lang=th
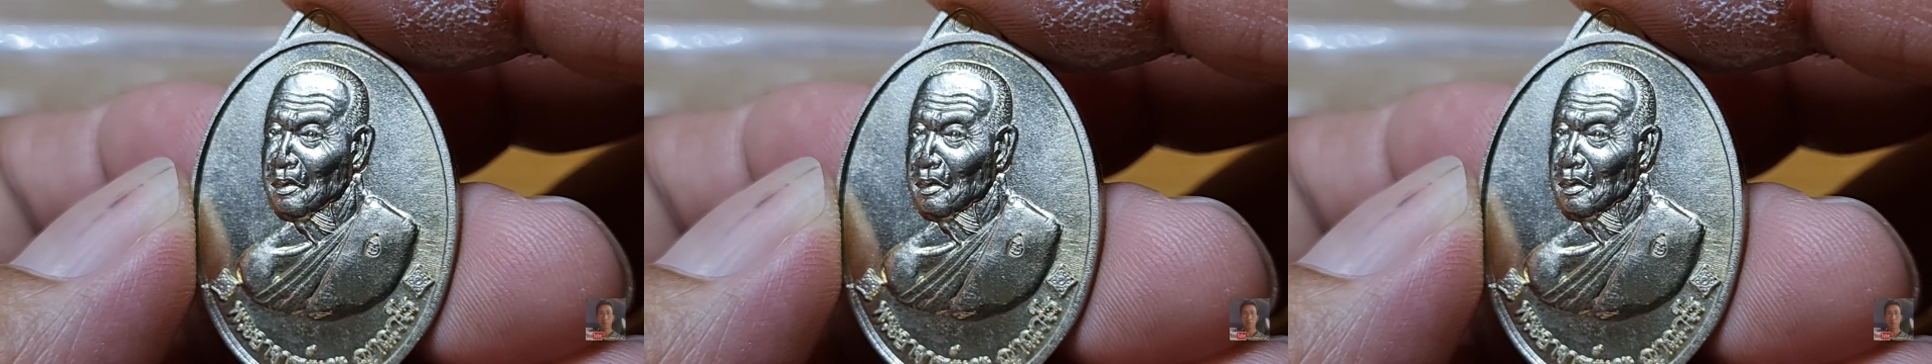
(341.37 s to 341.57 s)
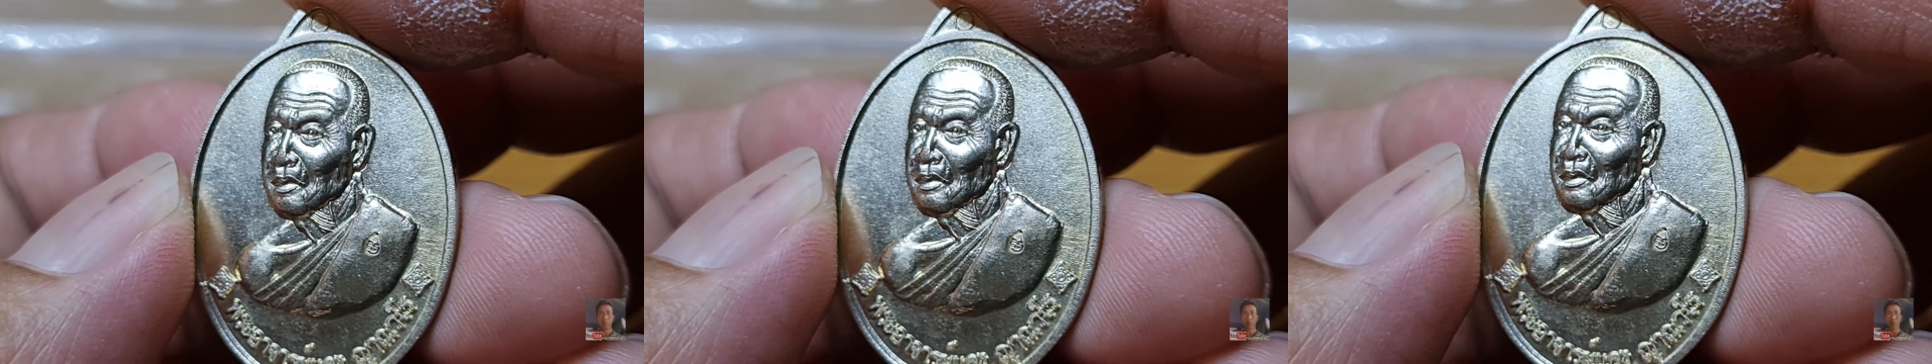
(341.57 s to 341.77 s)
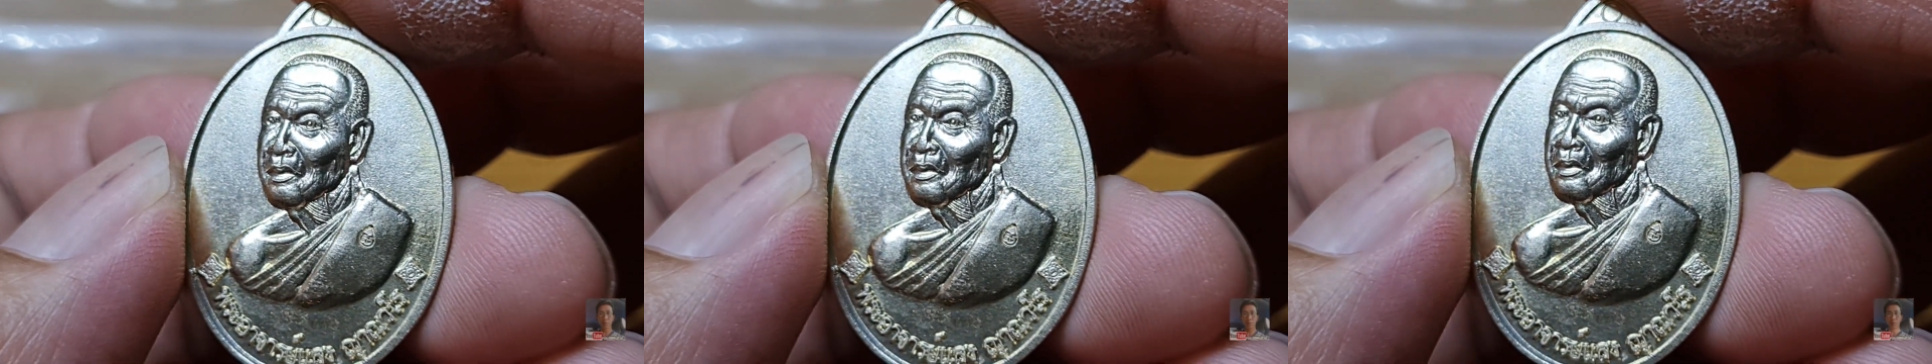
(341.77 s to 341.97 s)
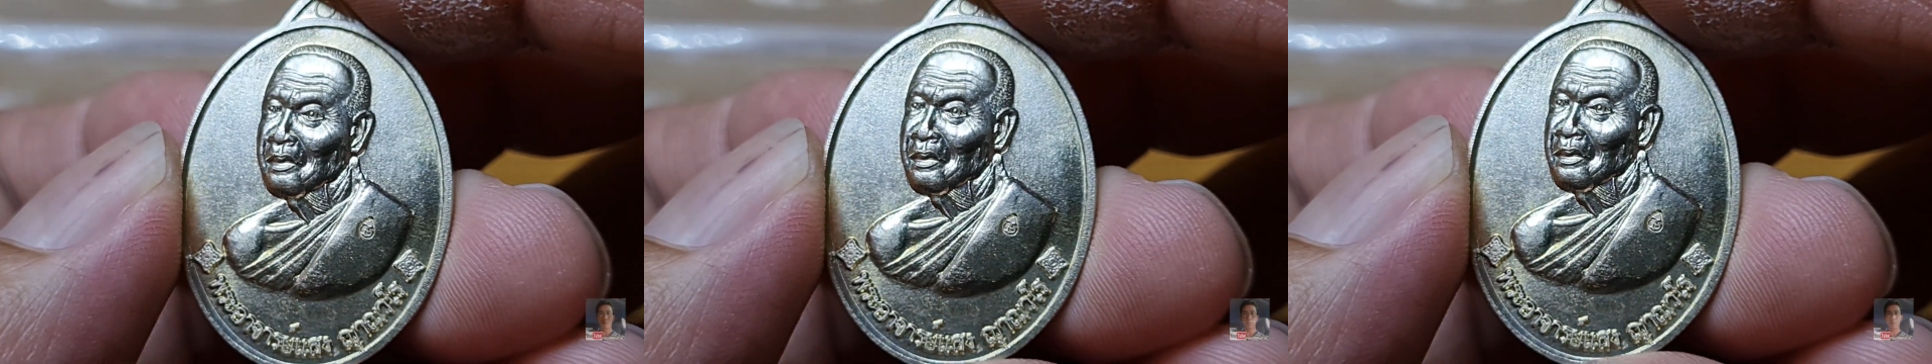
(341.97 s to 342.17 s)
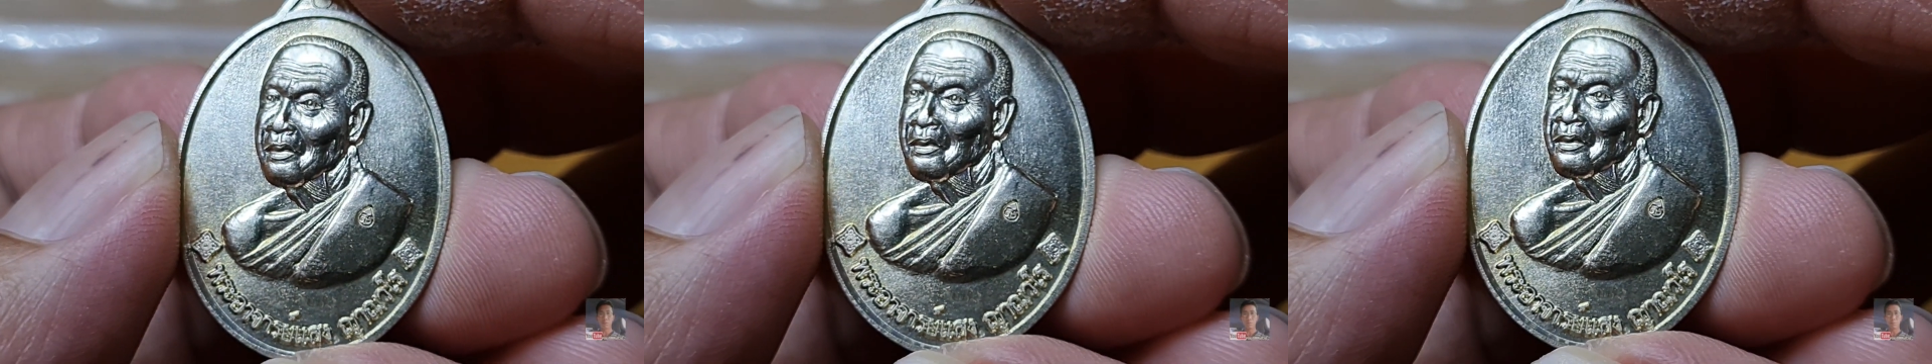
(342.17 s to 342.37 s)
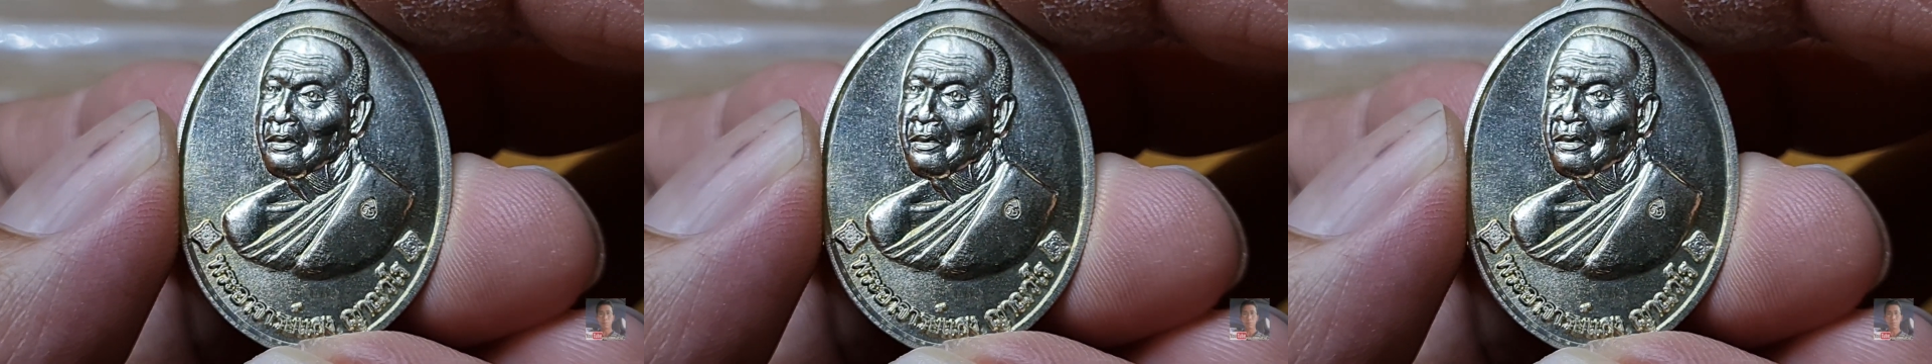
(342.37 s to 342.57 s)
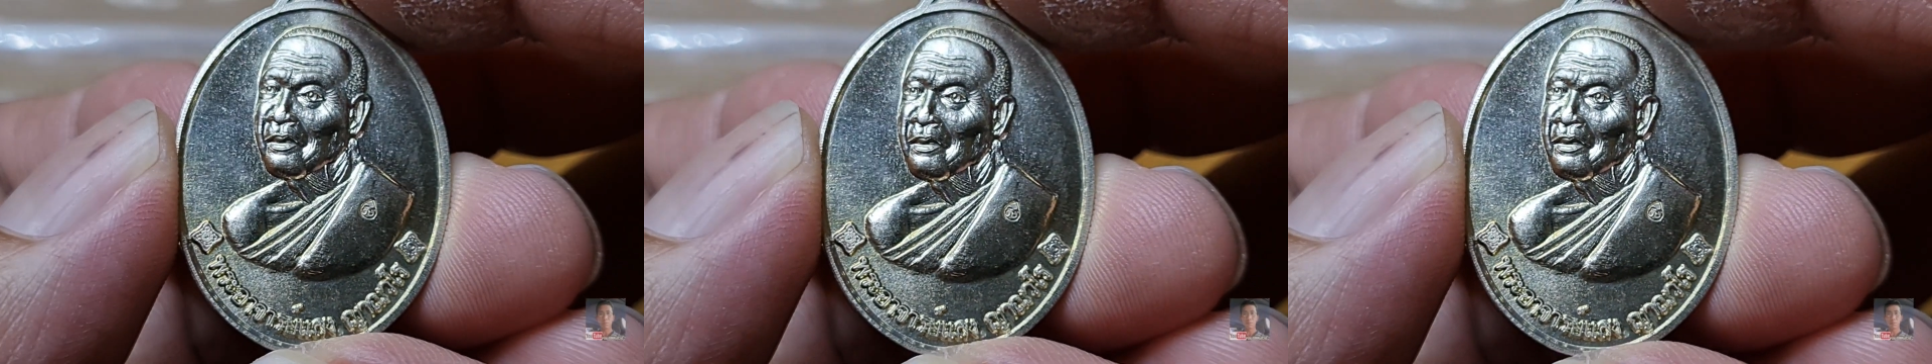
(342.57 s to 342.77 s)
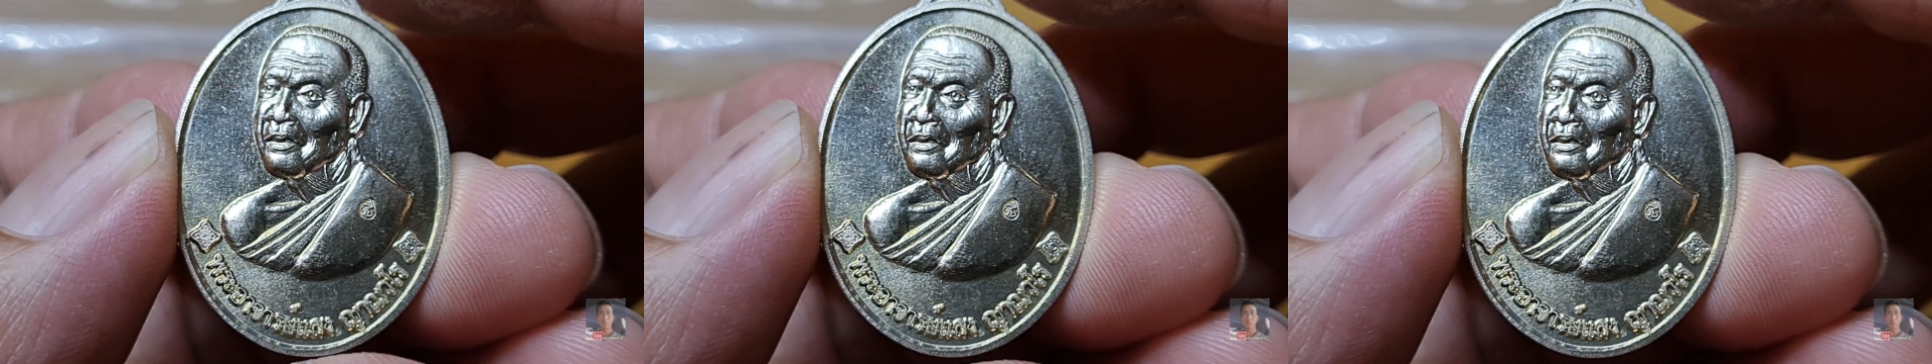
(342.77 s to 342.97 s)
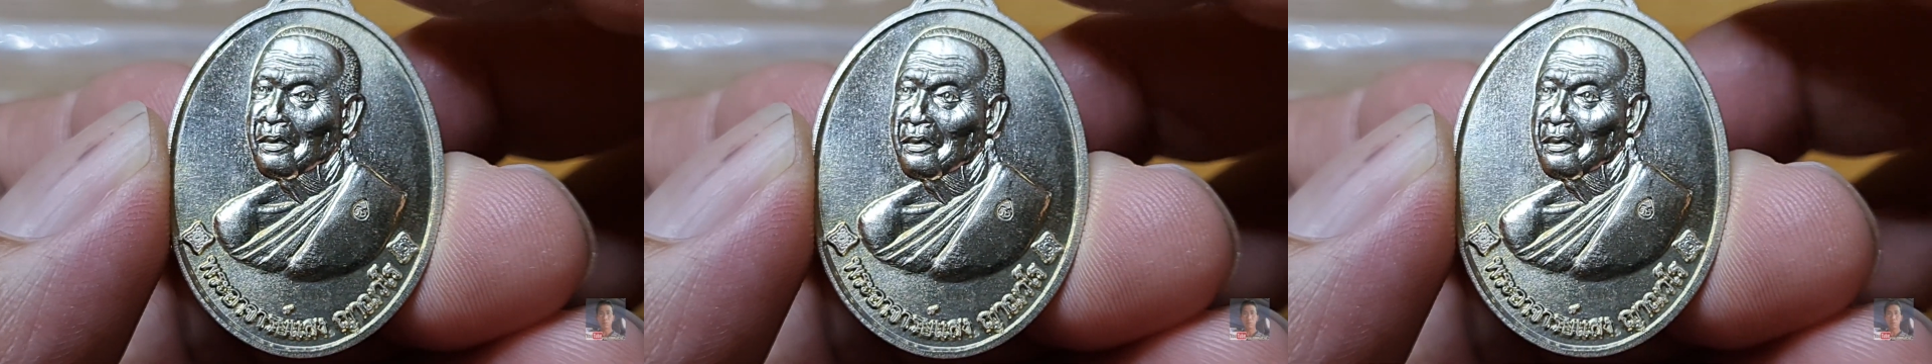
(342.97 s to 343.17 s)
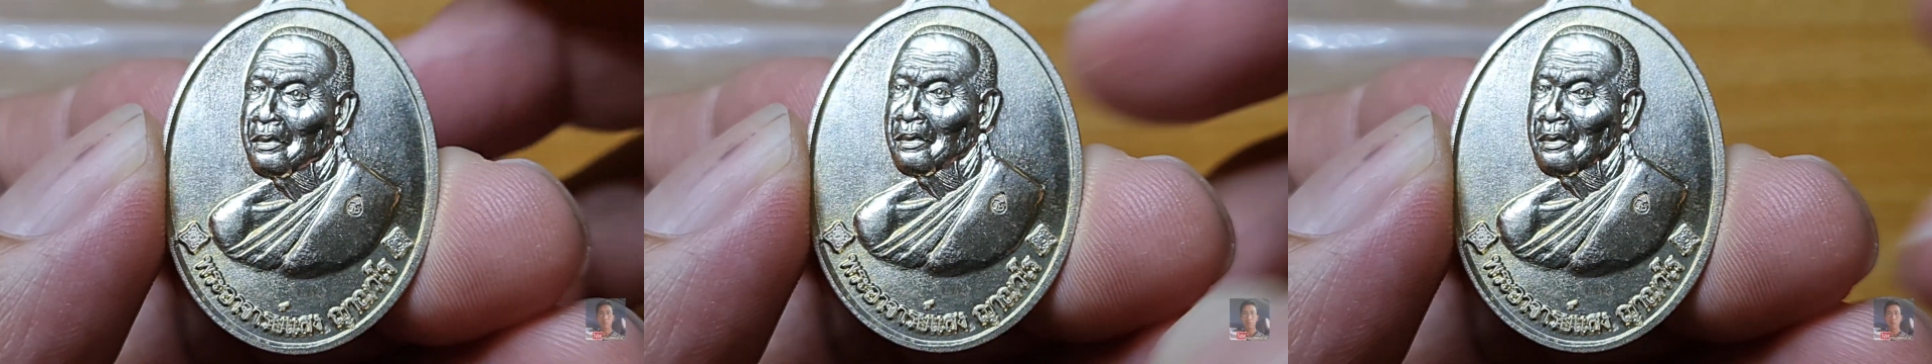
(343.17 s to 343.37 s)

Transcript: นหันข้างปี61นะครับ